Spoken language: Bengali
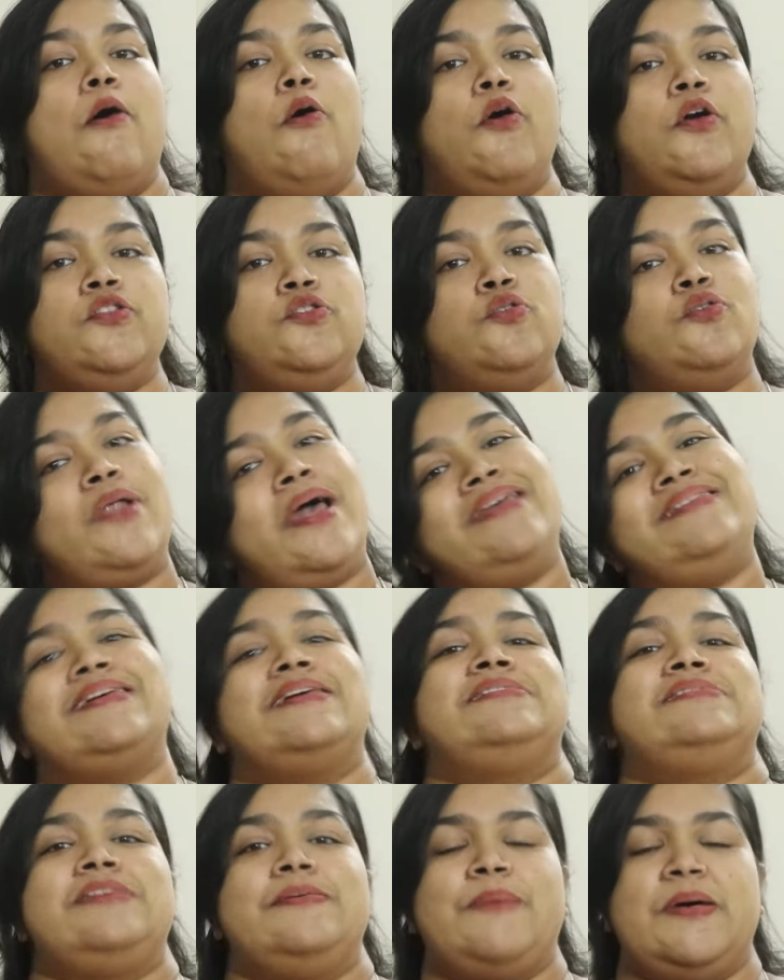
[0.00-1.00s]
ওই ধুলাই
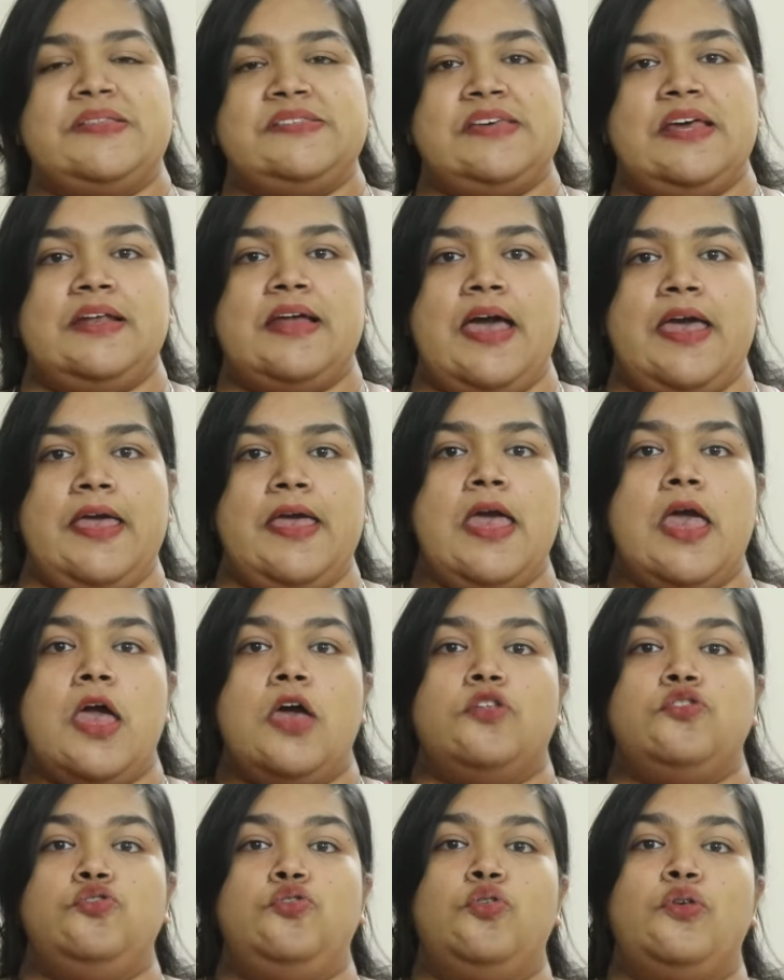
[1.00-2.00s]
যাচ্ছে বাচ্চার গায়ে
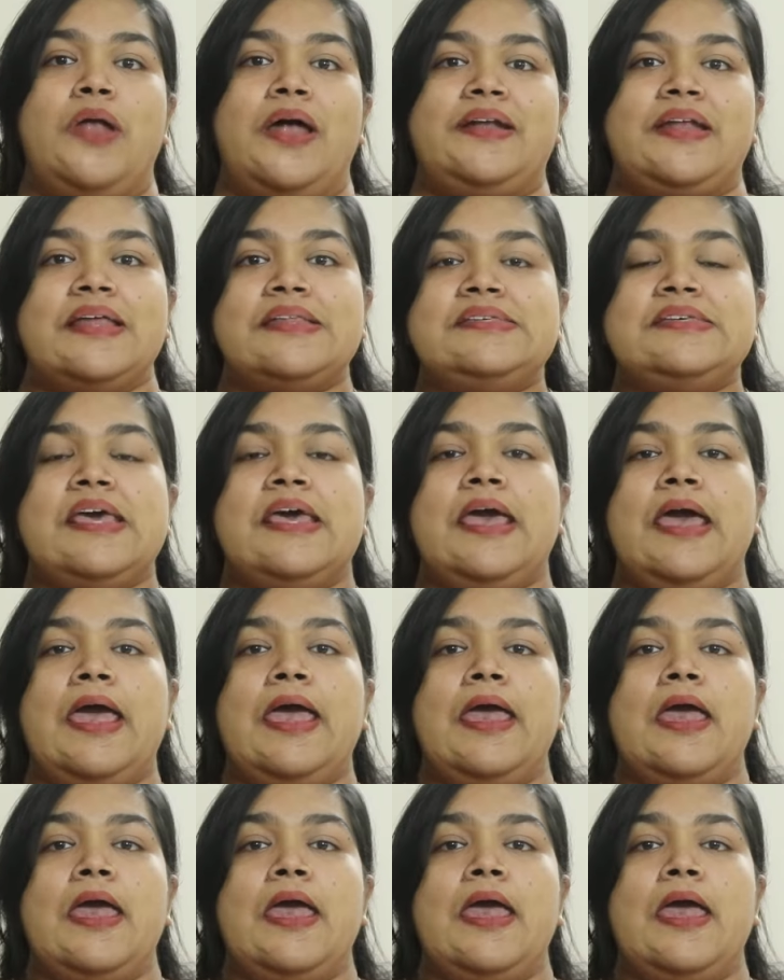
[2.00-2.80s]
ধুলাটা যে